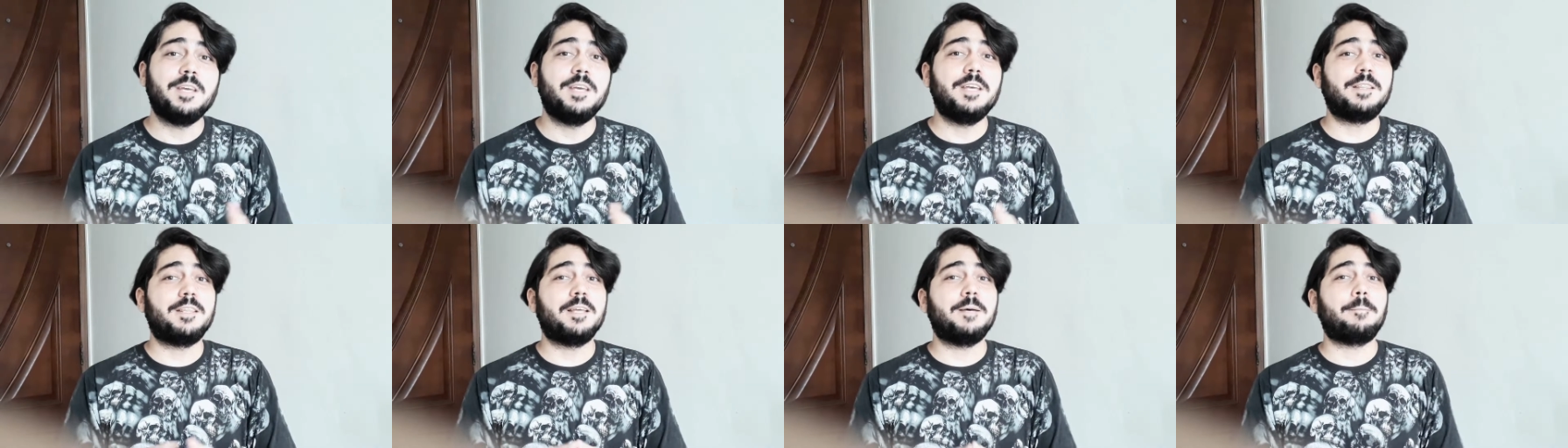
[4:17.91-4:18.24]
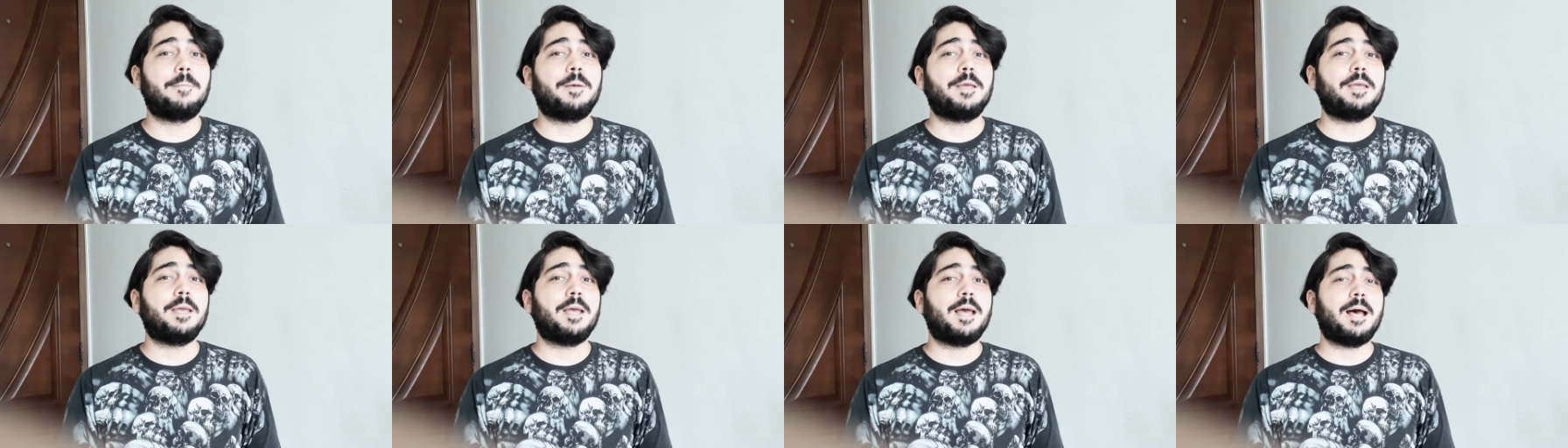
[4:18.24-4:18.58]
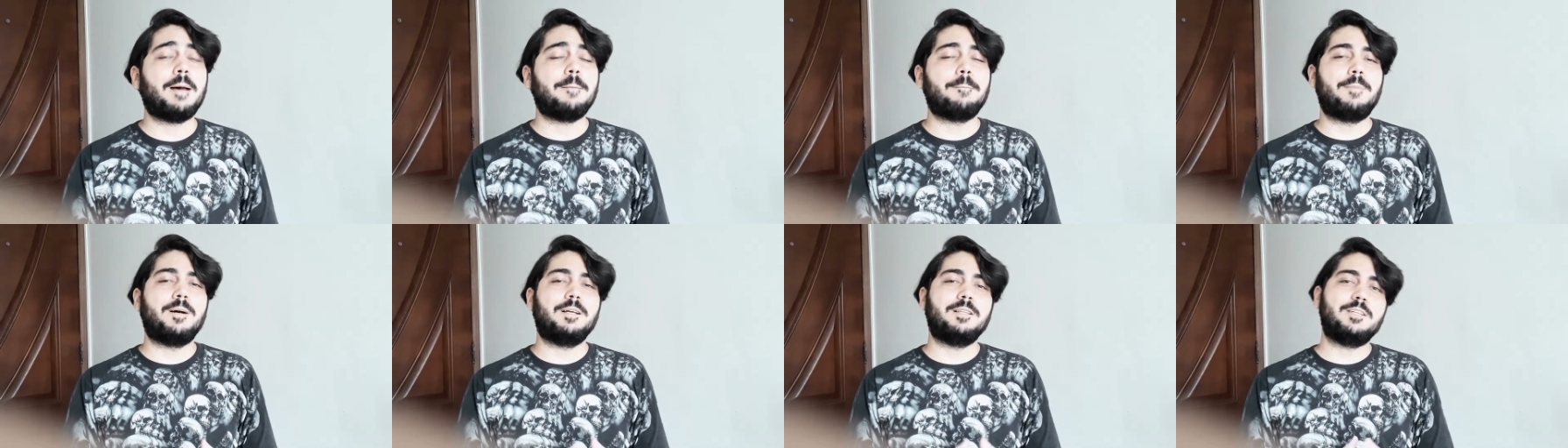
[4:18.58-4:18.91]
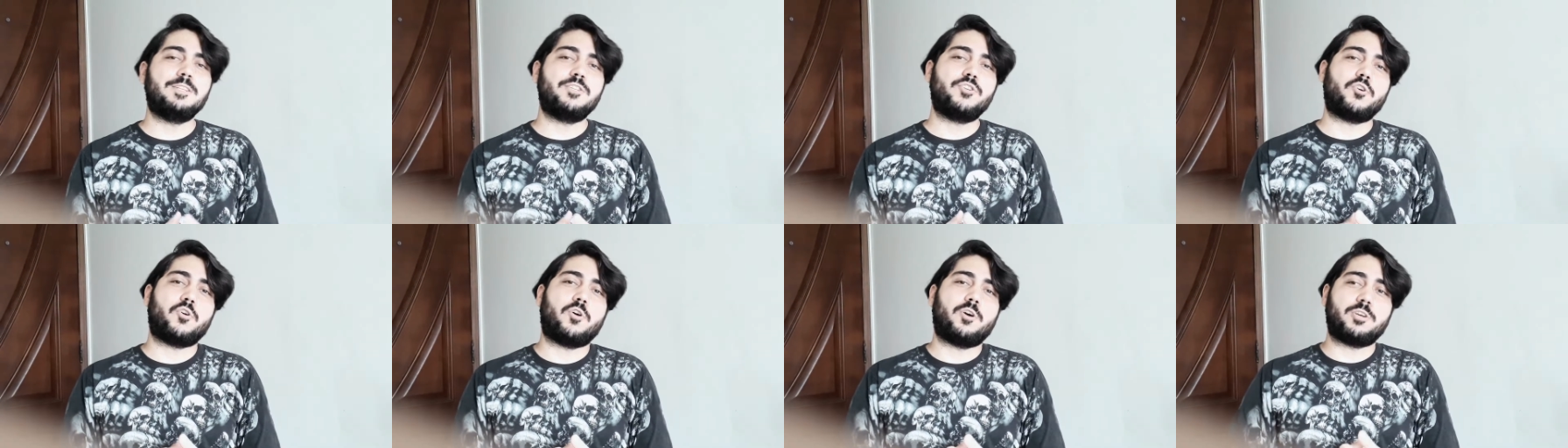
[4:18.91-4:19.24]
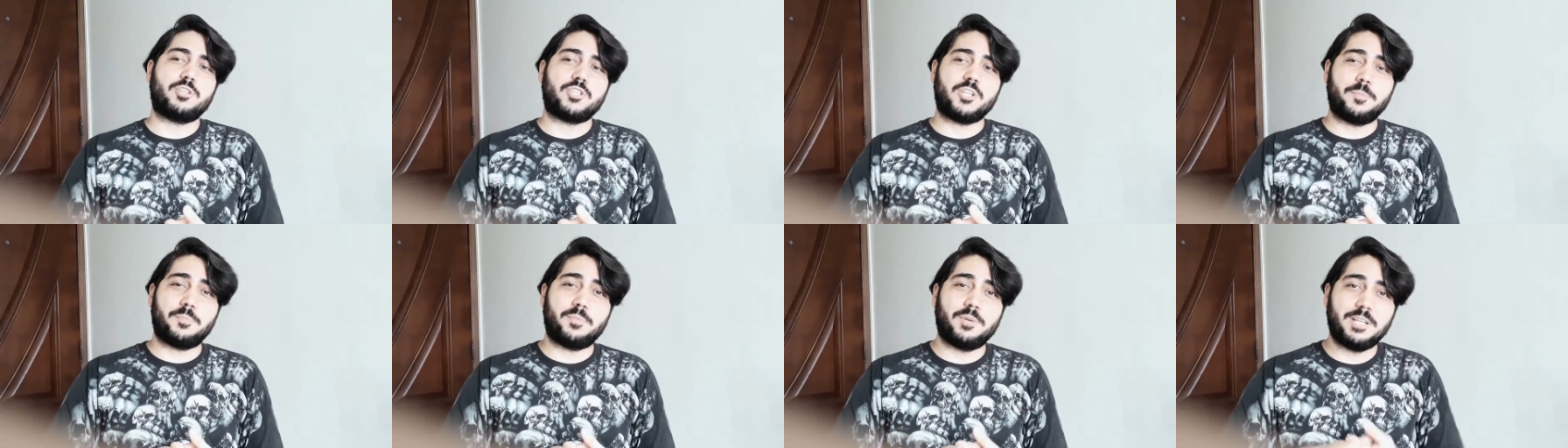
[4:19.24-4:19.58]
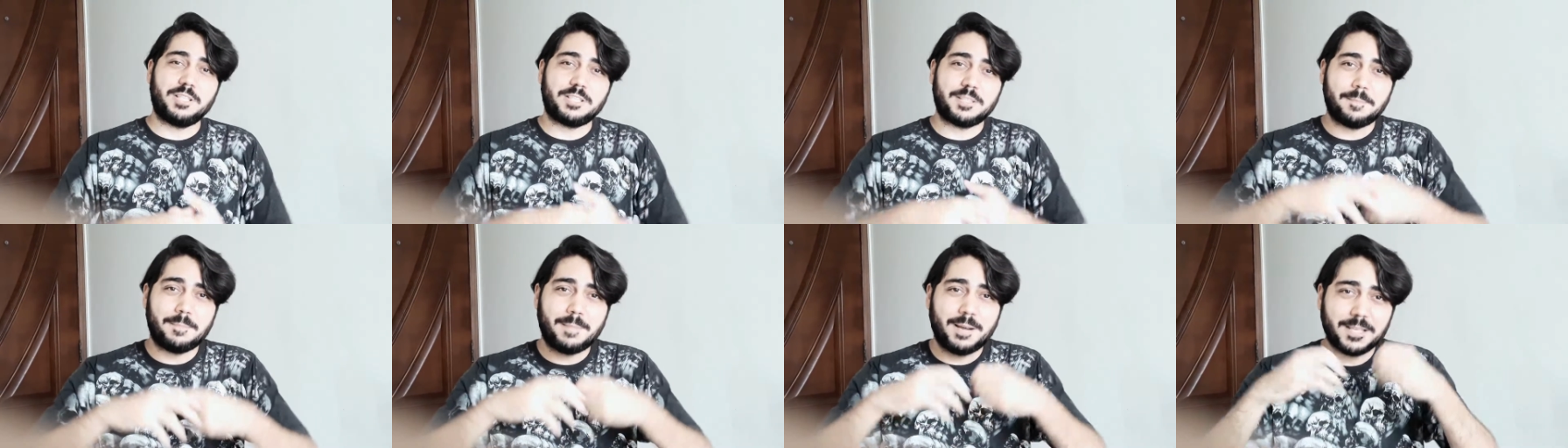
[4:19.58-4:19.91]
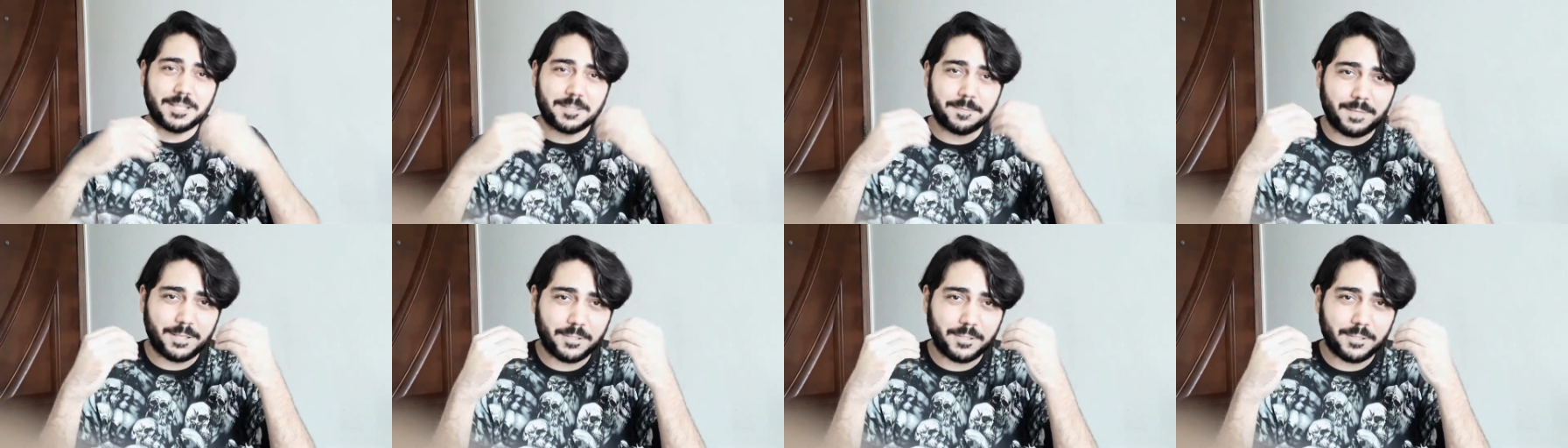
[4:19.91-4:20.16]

e também a banda de rock japonesa mais